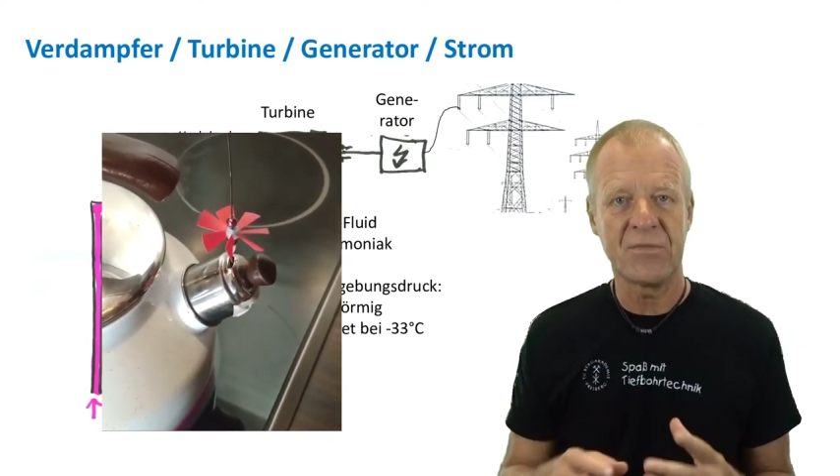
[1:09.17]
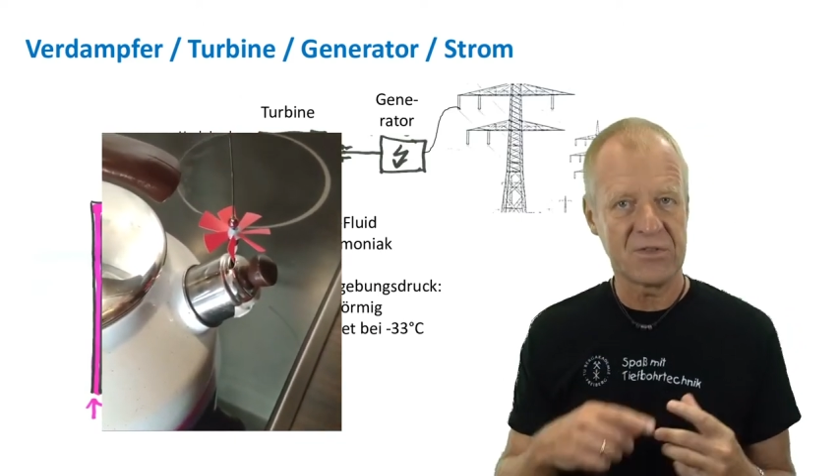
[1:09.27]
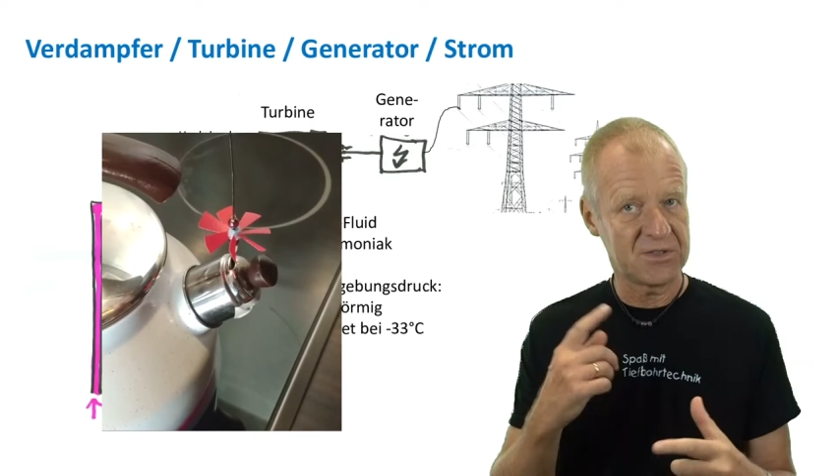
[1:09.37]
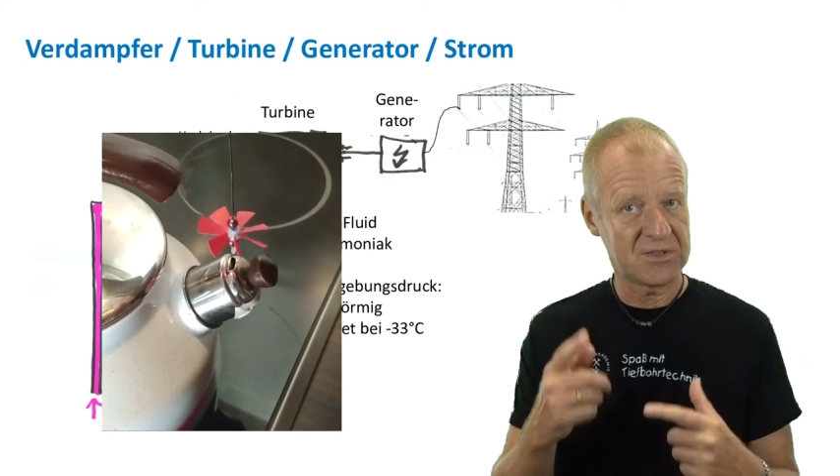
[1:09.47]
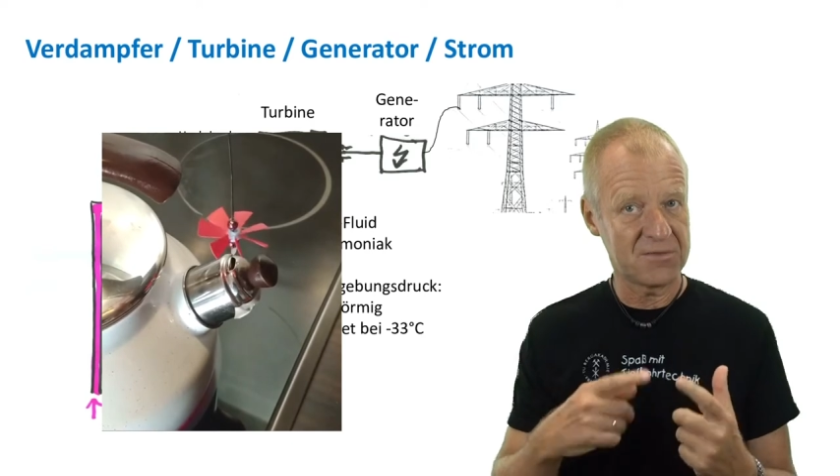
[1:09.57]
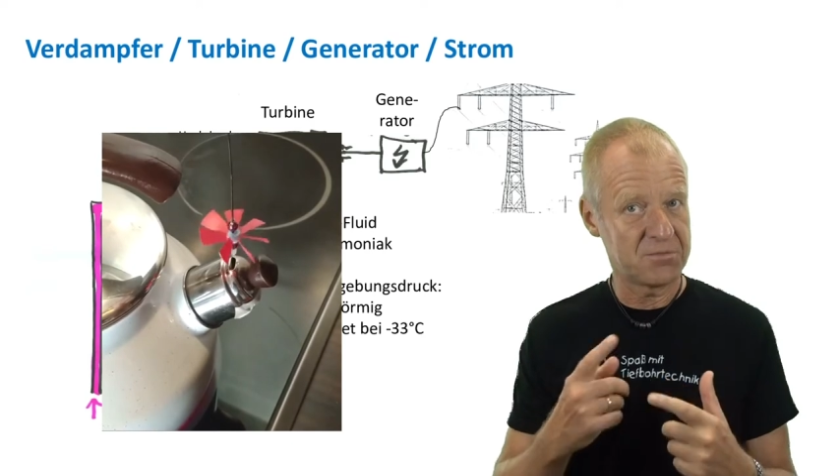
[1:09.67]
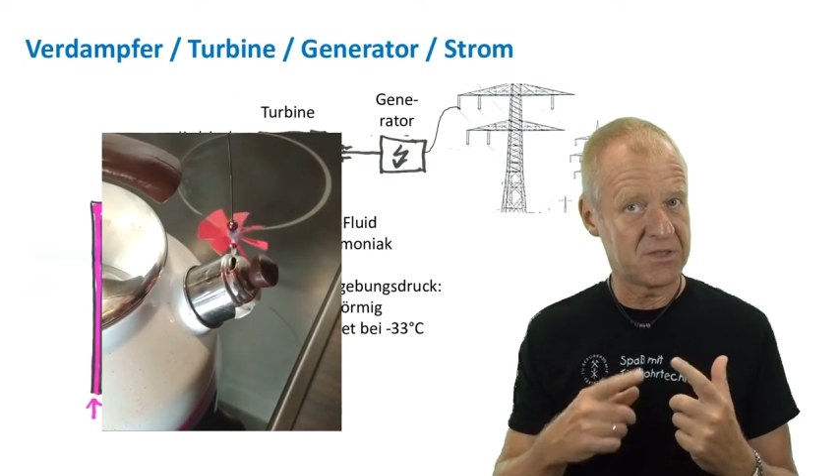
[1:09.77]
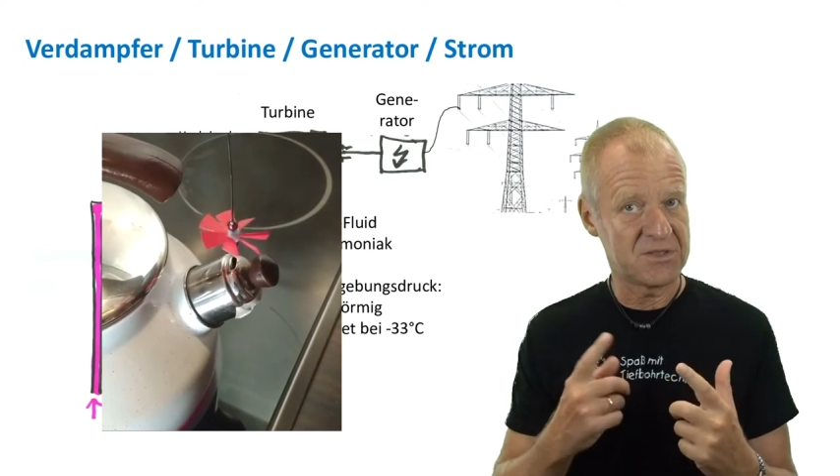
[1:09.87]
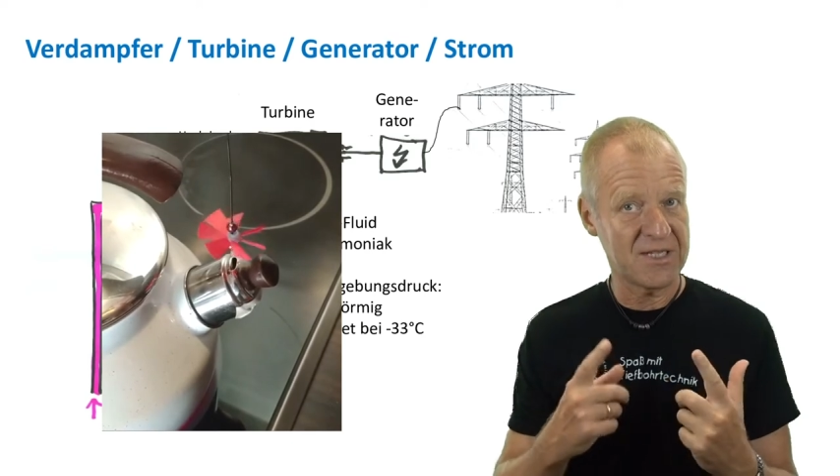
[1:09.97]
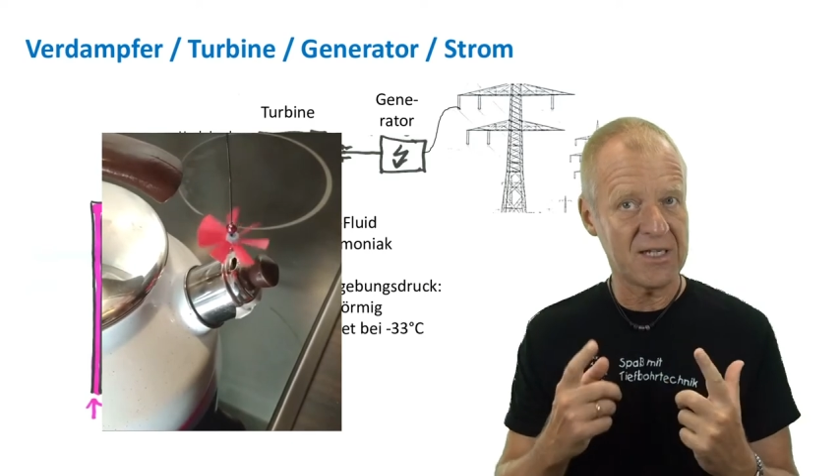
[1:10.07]
die sich dann
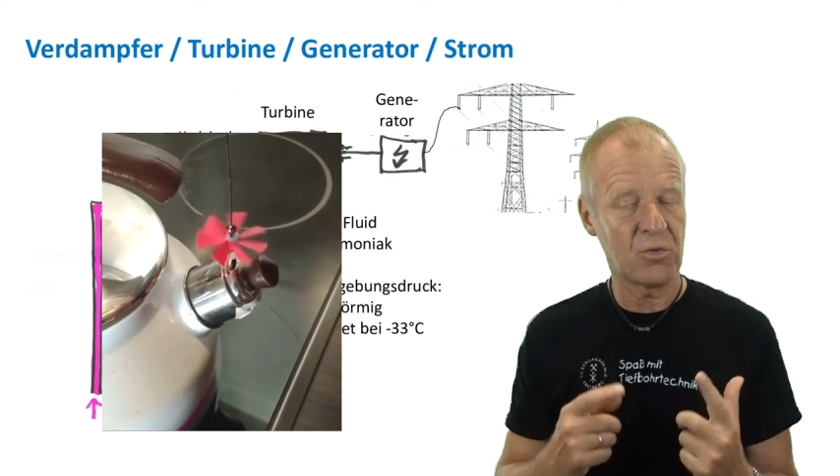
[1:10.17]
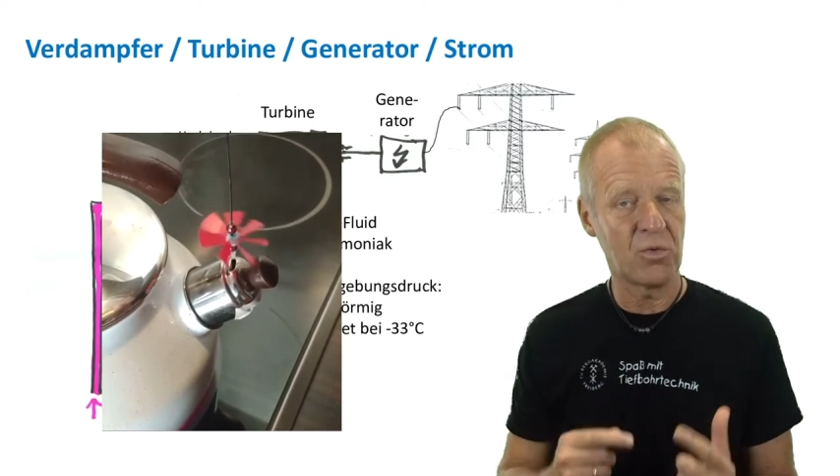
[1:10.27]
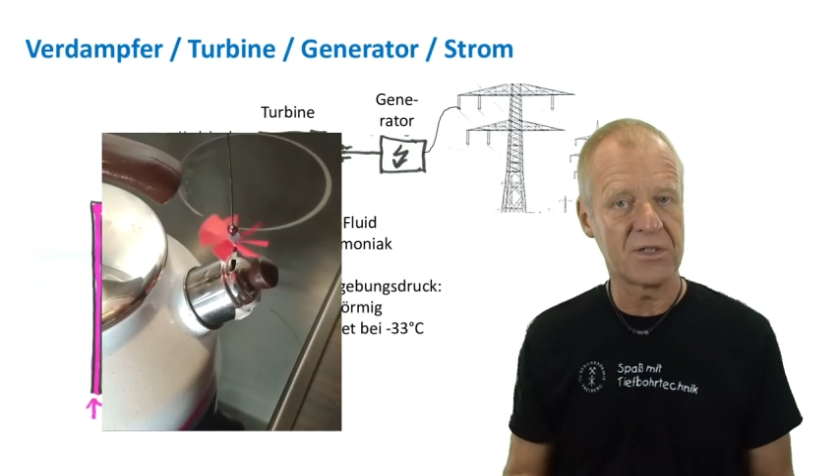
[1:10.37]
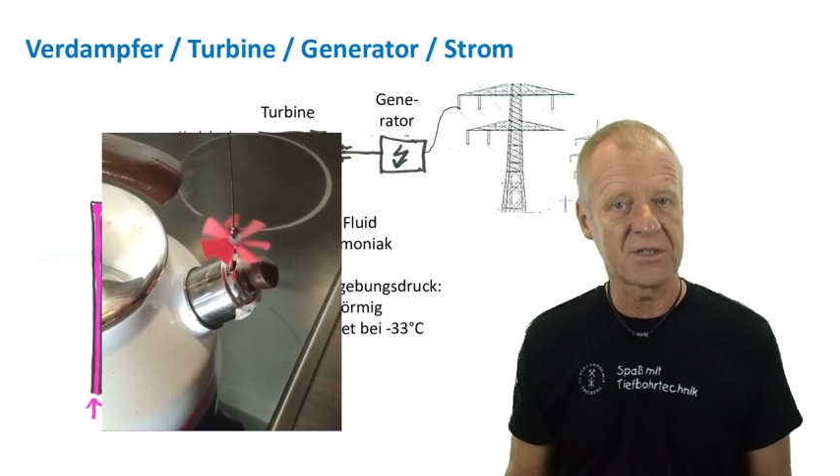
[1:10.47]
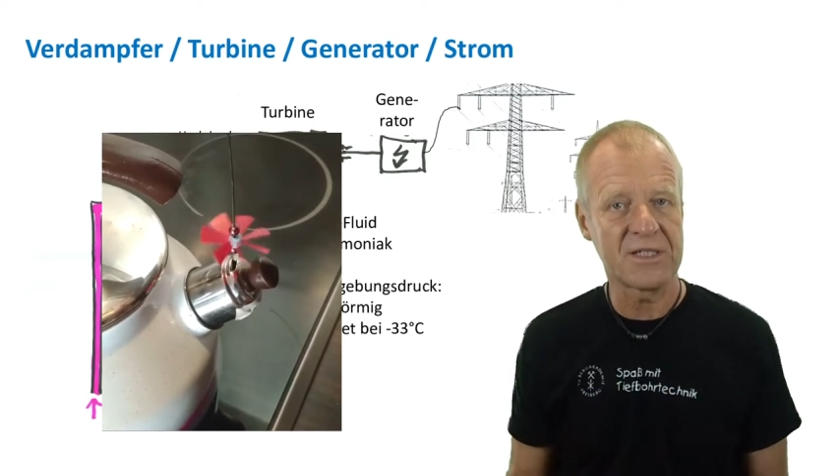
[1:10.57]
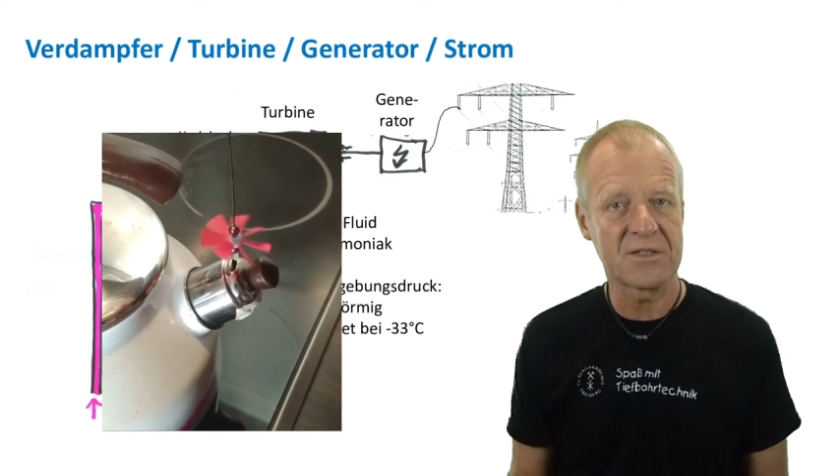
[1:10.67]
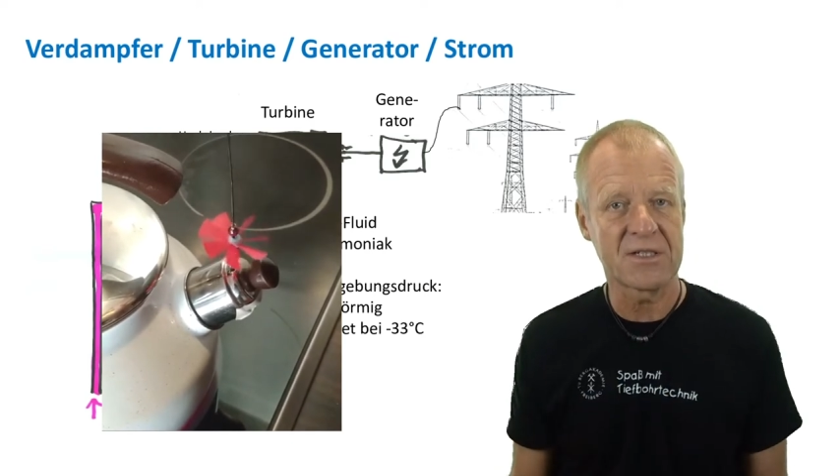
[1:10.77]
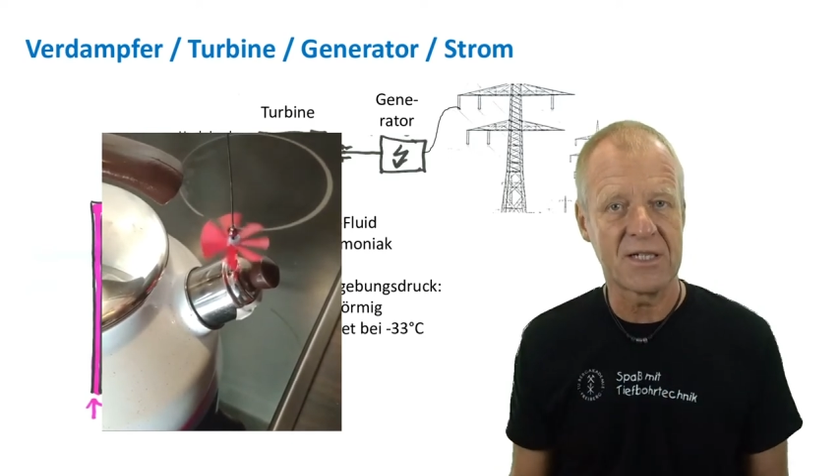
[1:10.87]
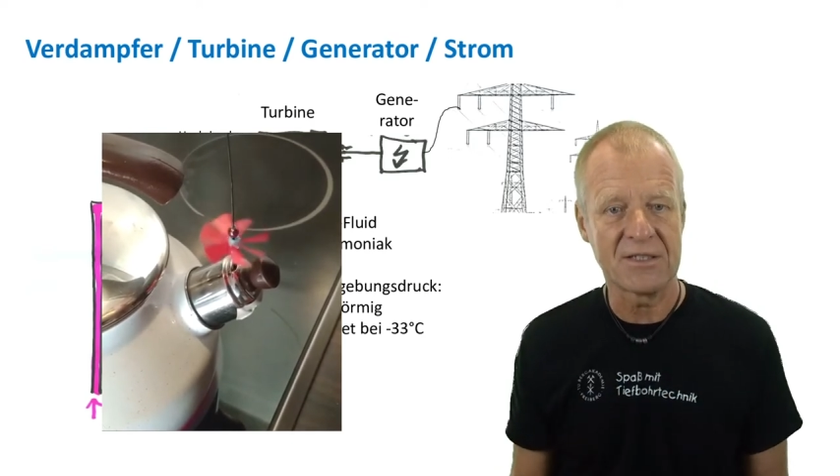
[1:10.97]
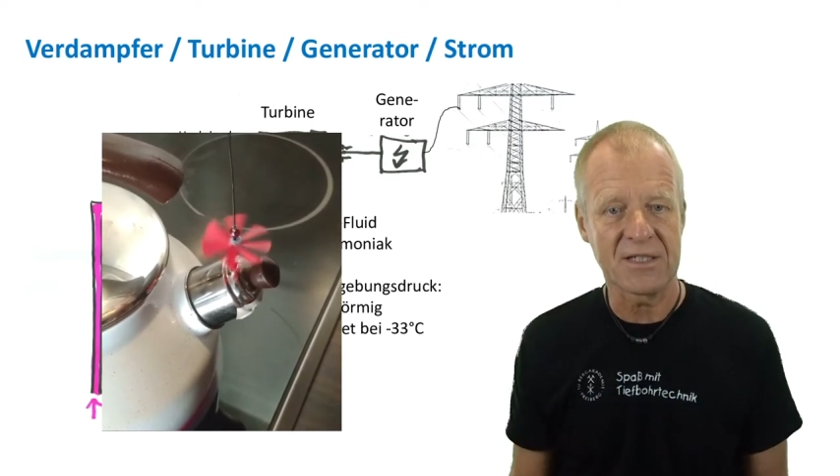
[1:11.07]
mit sehr hoher
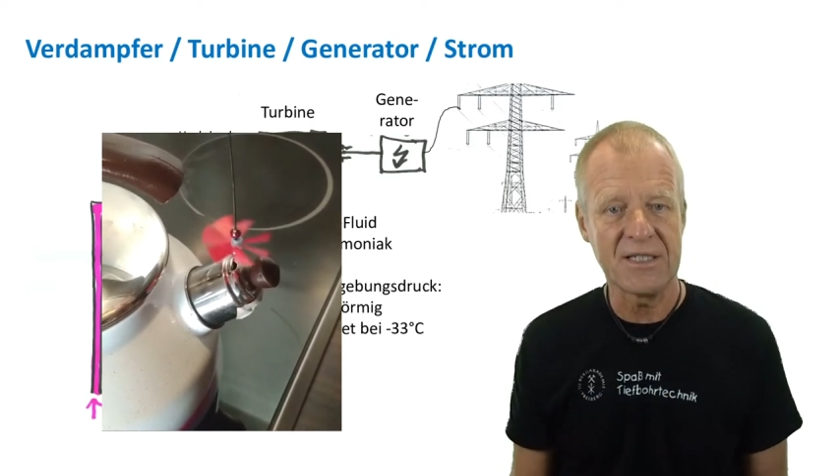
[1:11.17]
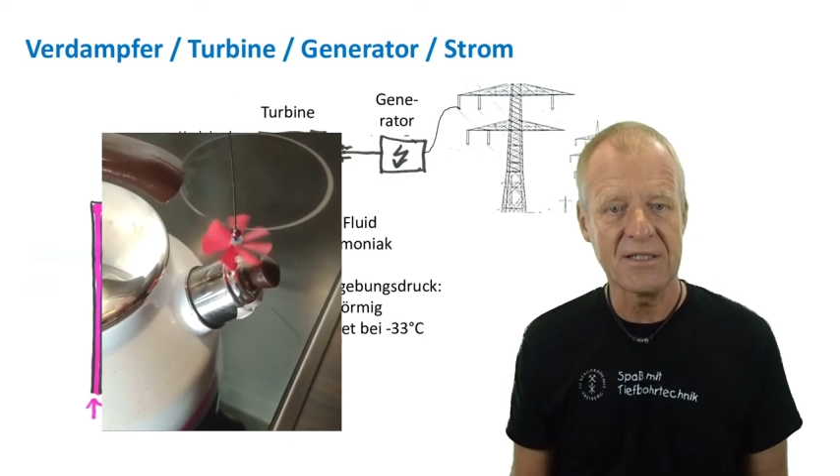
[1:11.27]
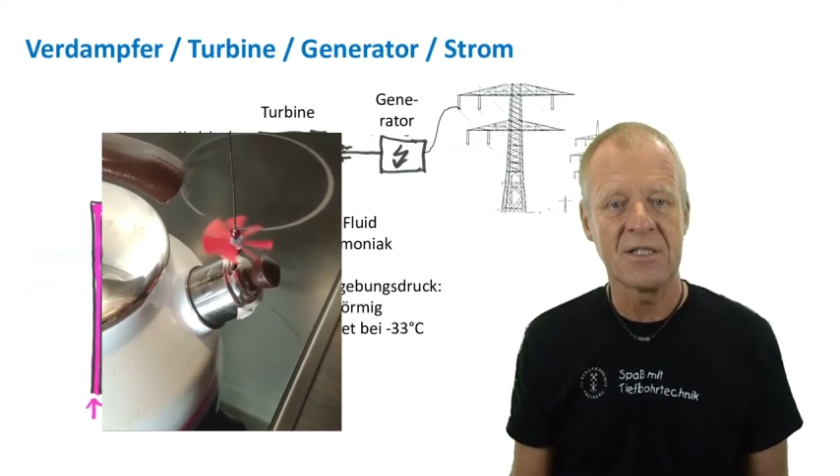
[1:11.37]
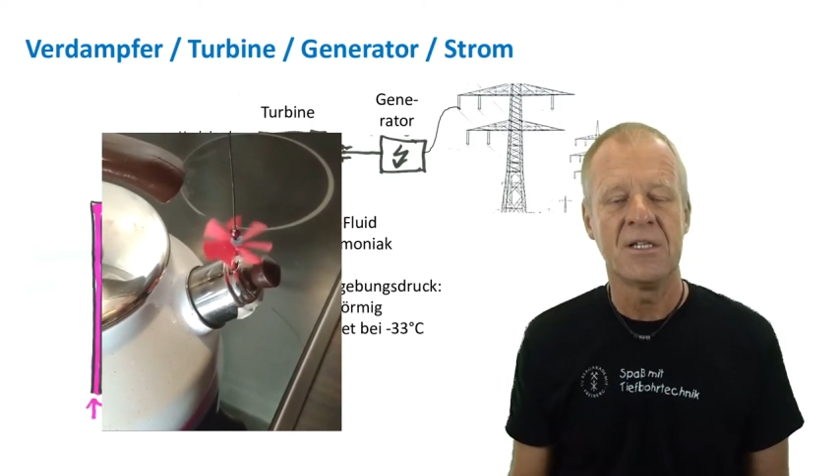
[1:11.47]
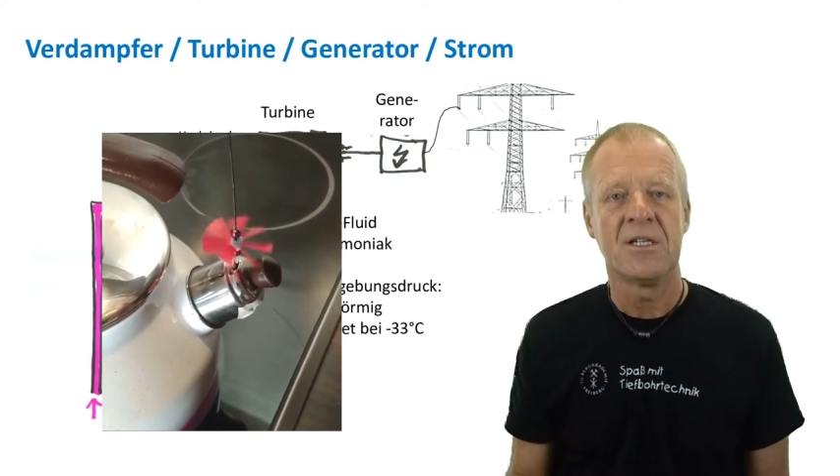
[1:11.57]
Drehzahl dreht.